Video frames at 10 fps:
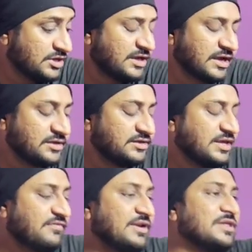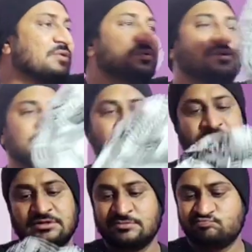ठीक है ये वाली देखो जी
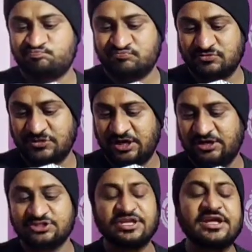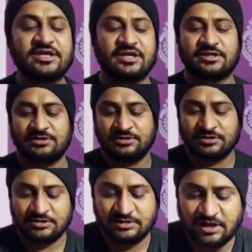ये डिज्नी की है
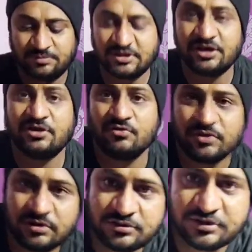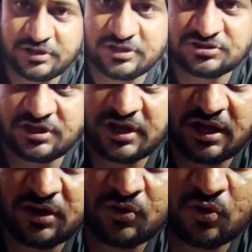आप देख रहे होंगे ये डिज्नी
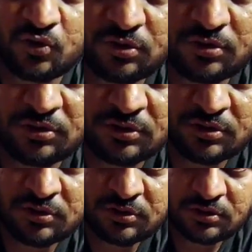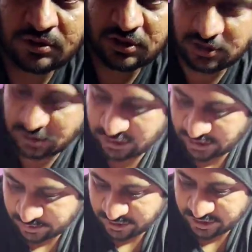का लोगो
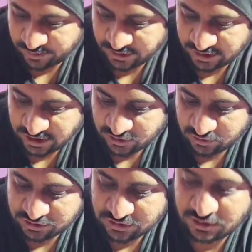एक मिनट मैं दिखाता हूँ अच्छी